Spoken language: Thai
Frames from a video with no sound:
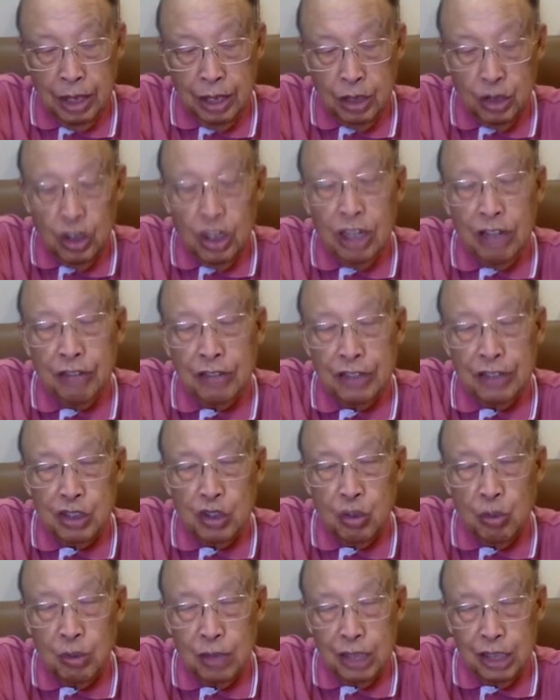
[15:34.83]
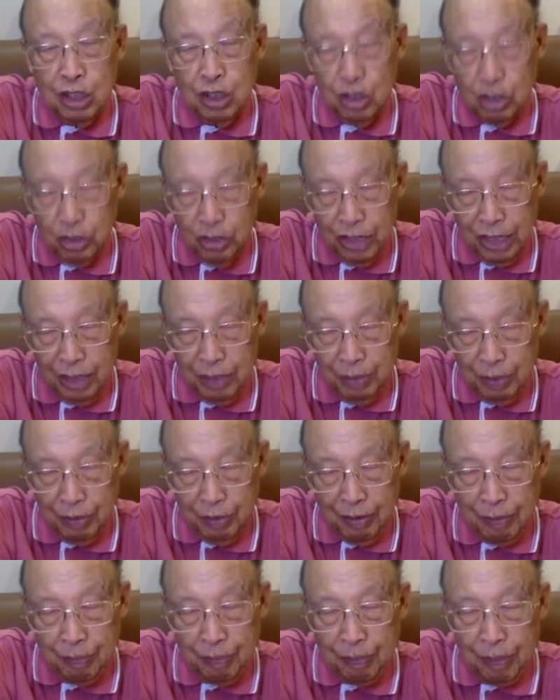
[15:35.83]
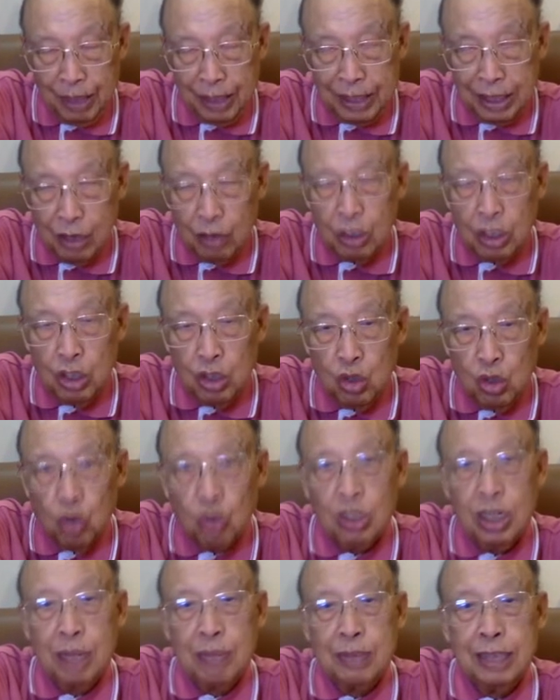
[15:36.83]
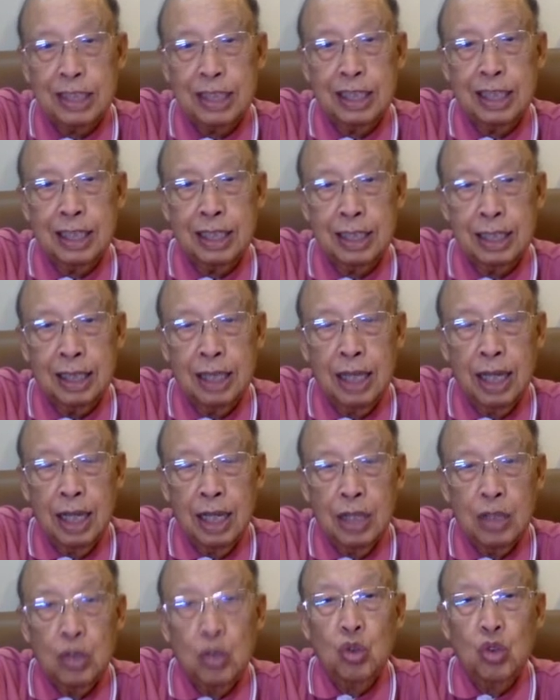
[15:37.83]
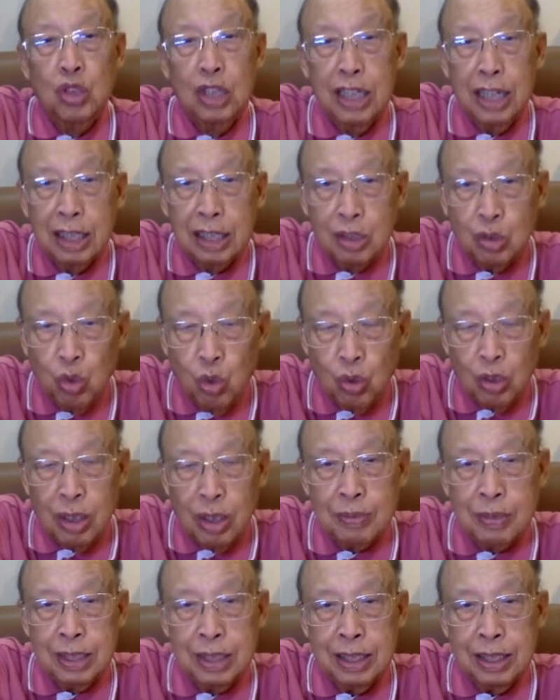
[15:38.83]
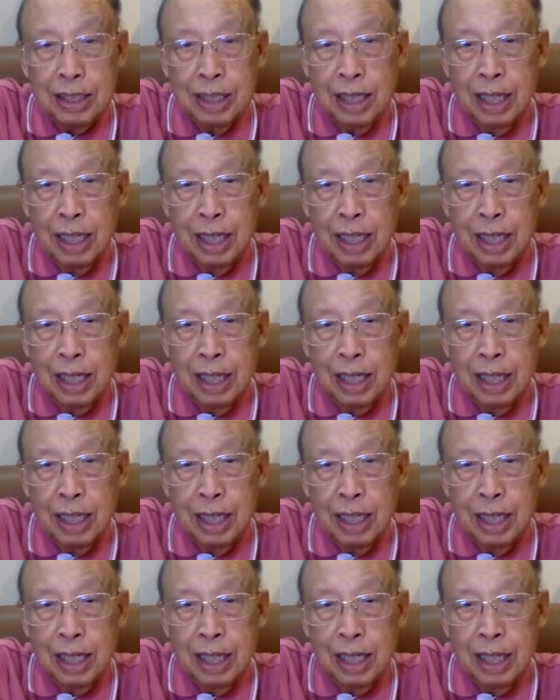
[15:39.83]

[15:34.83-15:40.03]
อยู่ในเอเฟซัสบทหนึ่งของโซเยตนะเพื่อนว่า พระเจ้าได้ยกน้ำสื่อนั้นขึ้น อยู่เหนือทุกน้ำสื่อ